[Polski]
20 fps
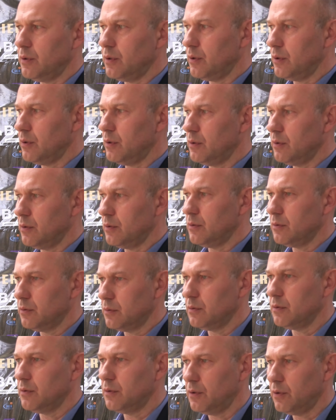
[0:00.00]

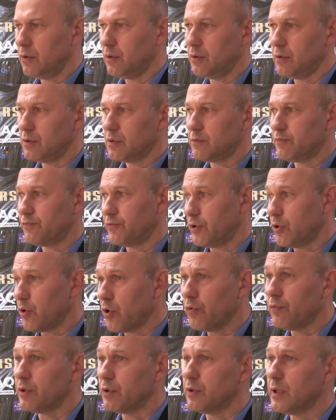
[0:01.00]
i, i
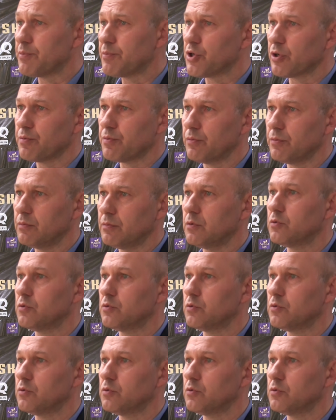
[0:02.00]
Fiodorowi lepszych,